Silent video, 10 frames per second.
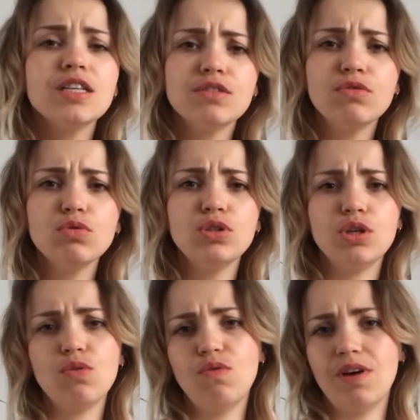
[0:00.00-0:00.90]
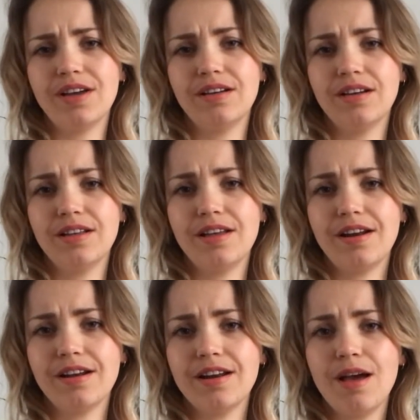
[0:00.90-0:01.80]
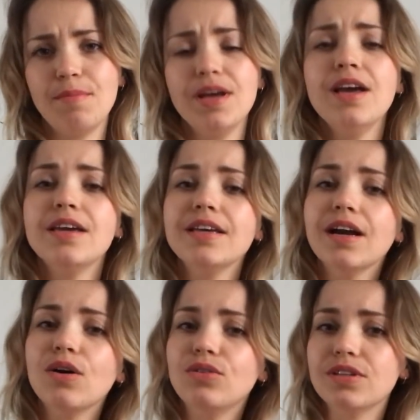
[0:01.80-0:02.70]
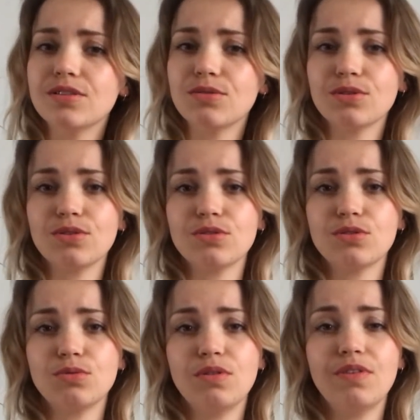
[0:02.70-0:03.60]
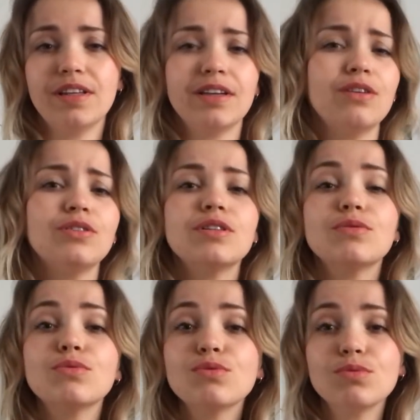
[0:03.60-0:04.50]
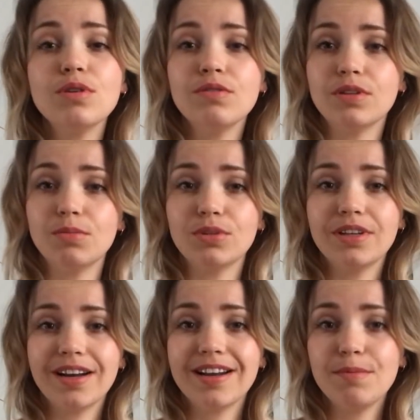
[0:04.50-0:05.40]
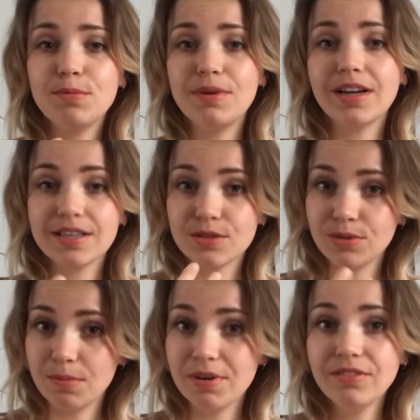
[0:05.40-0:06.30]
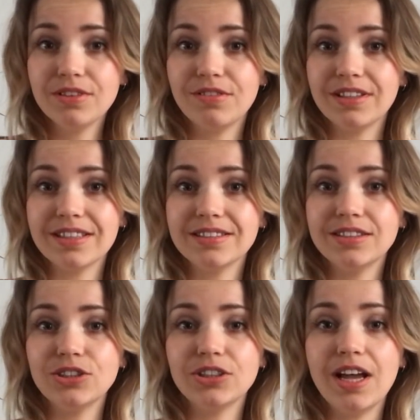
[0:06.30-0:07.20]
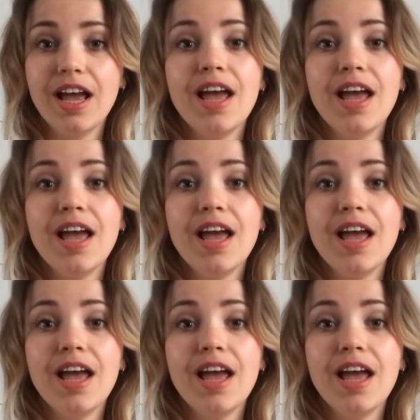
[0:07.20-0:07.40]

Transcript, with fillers: Zwróćcie uwagę na reklamy, jak one są skonstruowane. One są cudowne, bo te reklamy mleka są naprawdę fantastyczne.